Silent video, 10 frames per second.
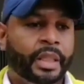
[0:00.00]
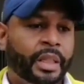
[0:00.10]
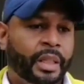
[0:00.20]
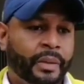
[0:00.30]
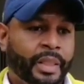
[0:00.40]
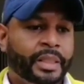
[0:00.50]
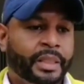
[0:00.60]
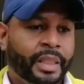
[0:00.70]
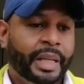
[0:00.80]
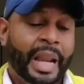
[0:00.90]
que van a
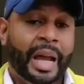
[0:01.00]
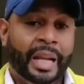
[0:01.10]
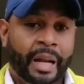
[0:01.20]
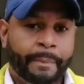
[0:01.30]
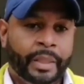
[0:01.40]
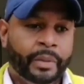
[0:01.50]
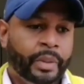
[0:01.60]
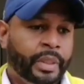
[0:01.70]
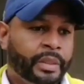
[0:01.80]
ser la gran mayoría,